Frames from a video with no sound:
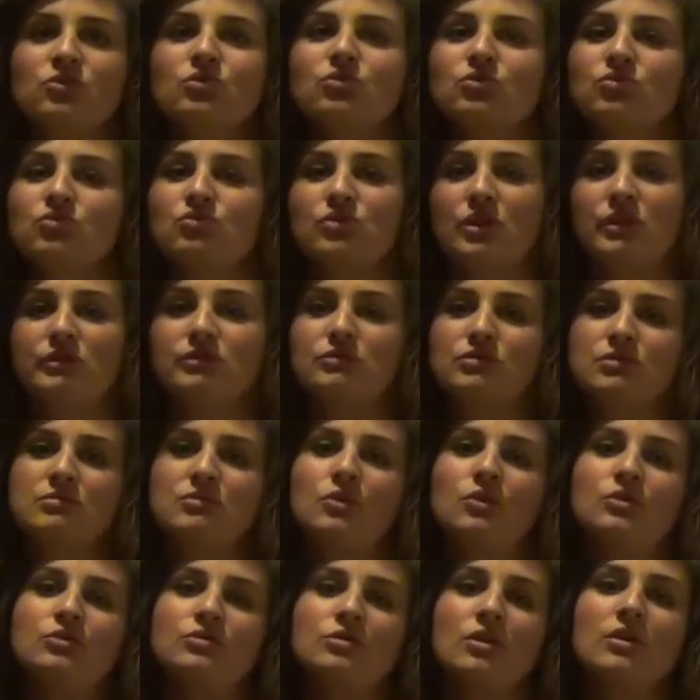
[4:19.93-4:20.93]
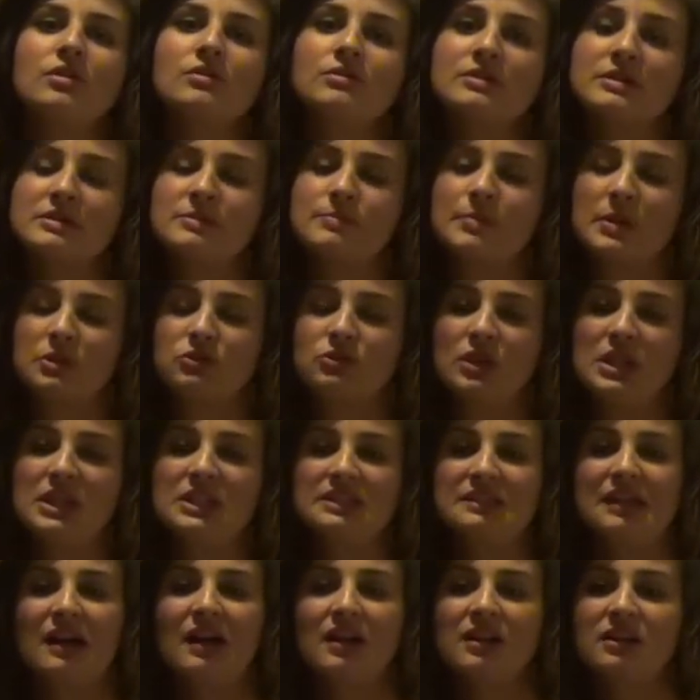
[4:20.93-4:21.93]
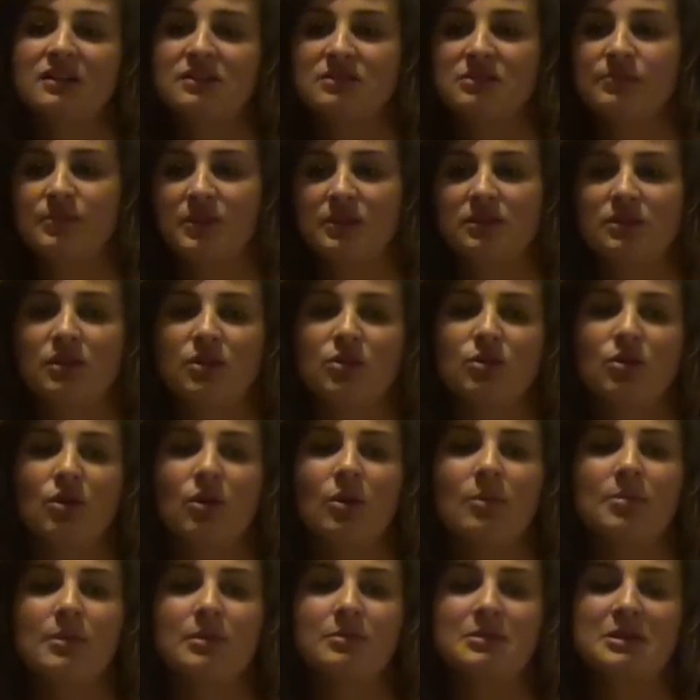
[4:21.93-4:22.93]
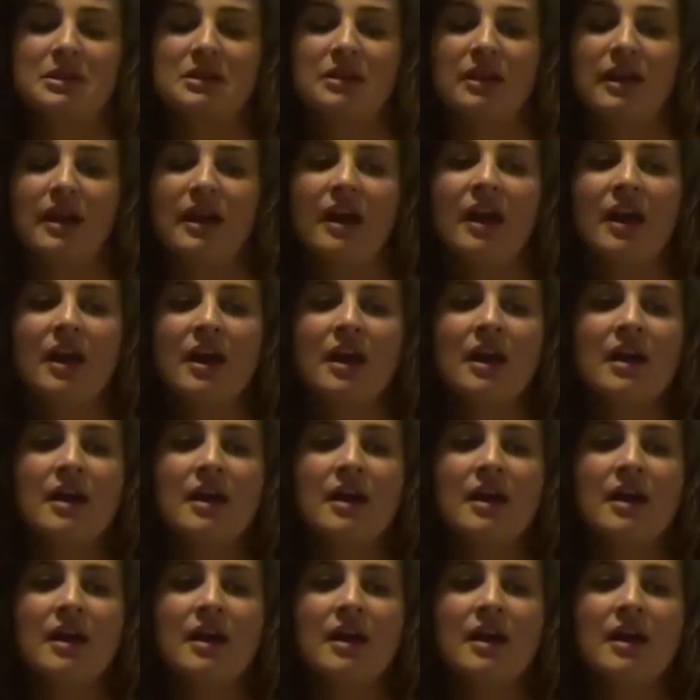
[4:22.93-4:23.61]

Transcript: tutto un altro mondo rispetto all'Italia, rispetto all'Europa, perché